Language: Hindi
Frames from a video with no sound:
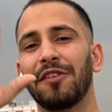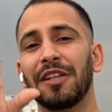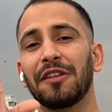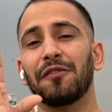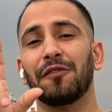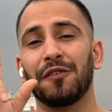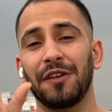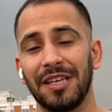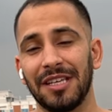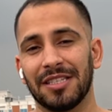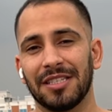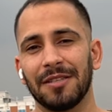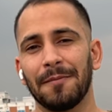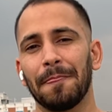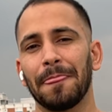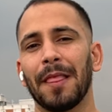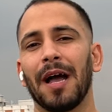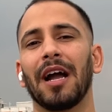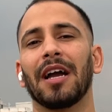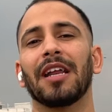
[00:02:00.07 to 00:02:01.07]
विद फीस
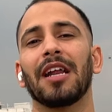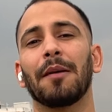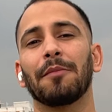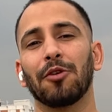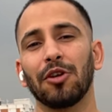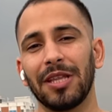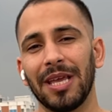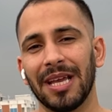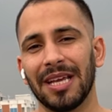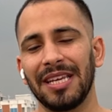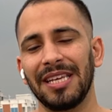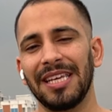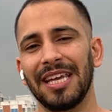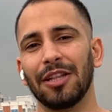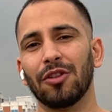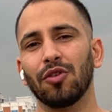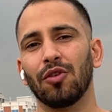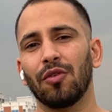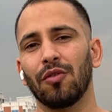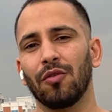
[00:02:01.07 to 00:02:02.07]
अगर आपको देखनी है
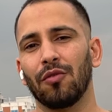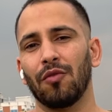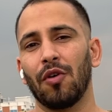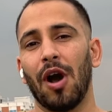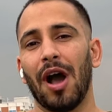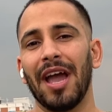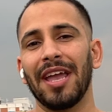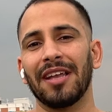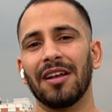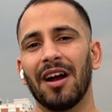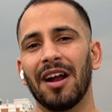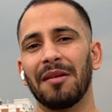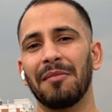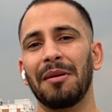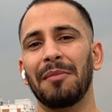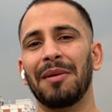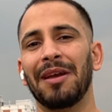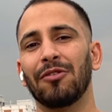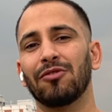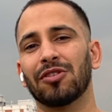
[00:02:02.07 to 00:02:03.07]
तो वो आई कार्ड
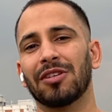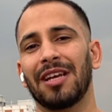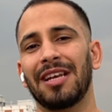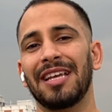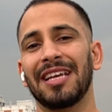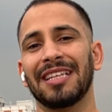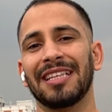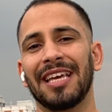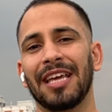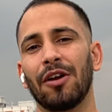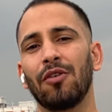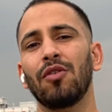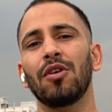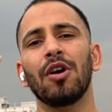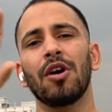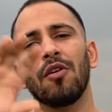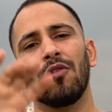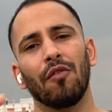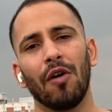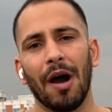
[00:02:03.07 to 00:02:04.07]
में मैं उसका लिंक दे रहा
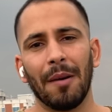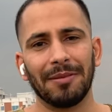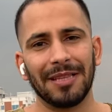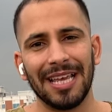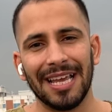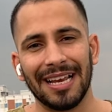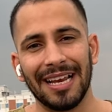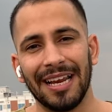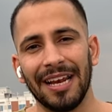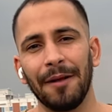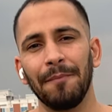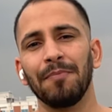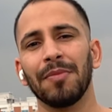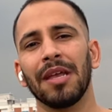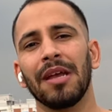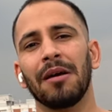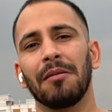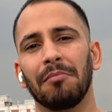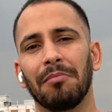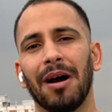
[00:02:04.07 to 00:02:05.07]
हूँ वो आप देख लेना
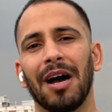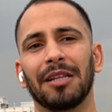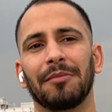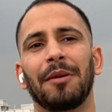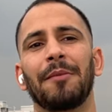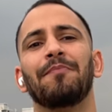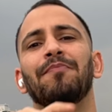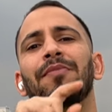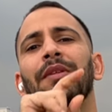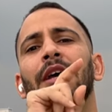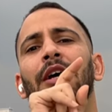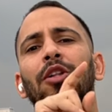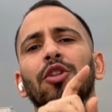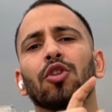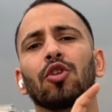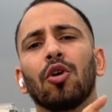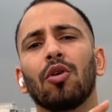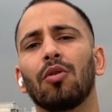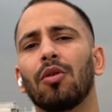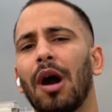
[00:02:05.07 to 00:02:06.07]
बाद में
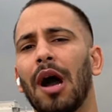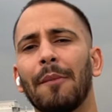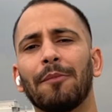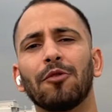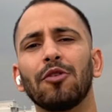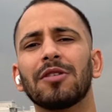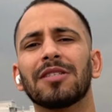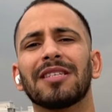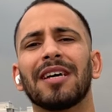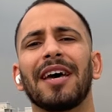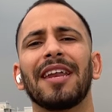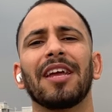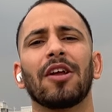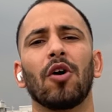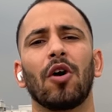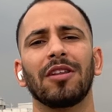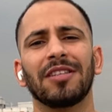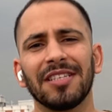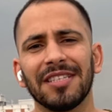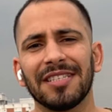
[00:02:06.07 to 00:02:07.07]
तो आपको सारे
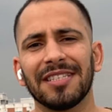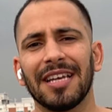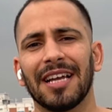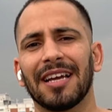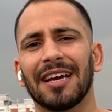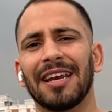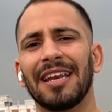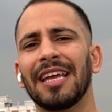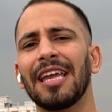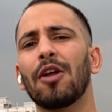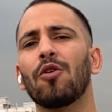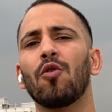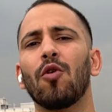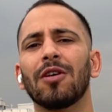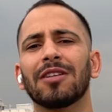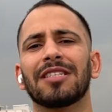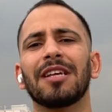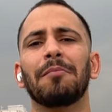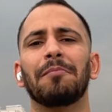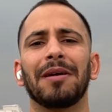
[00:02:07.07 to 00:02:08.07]
कॉलेजेस चेक करने के
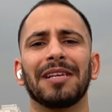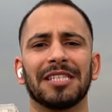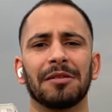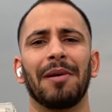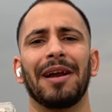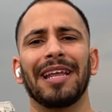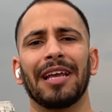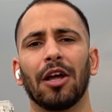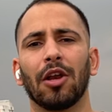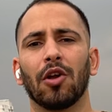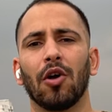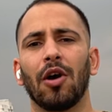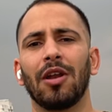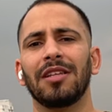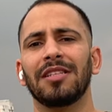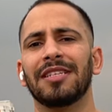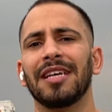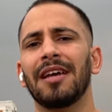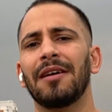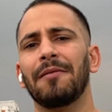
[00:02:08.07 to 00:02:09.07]
कौन सा बेस्ट मेडिकल
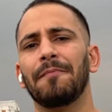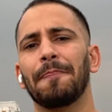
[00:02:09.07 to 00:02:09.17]
कॉलेज है